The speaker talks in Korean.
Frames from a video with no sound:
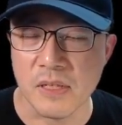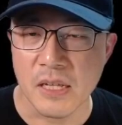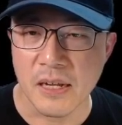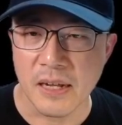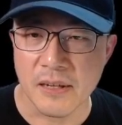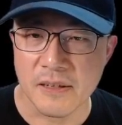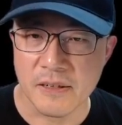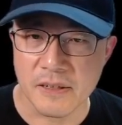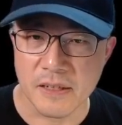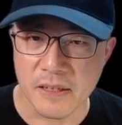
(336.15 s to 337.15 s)

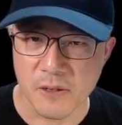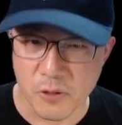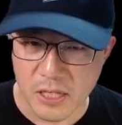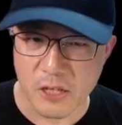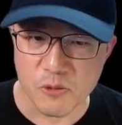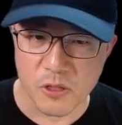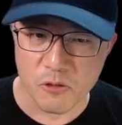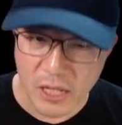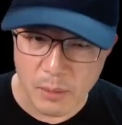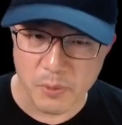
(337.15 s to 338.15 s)
아 네, 이렇게 해주면
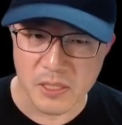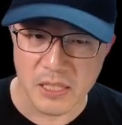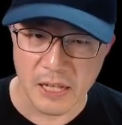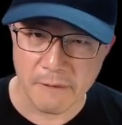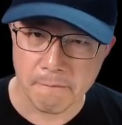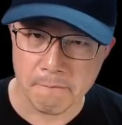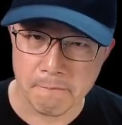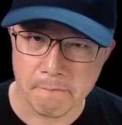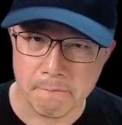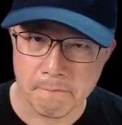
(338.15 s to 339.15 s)
되나 봅시다.
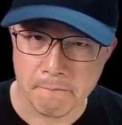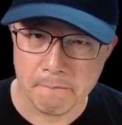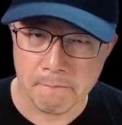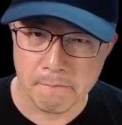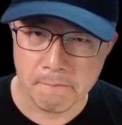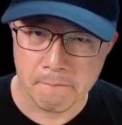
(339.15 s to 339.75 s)
네.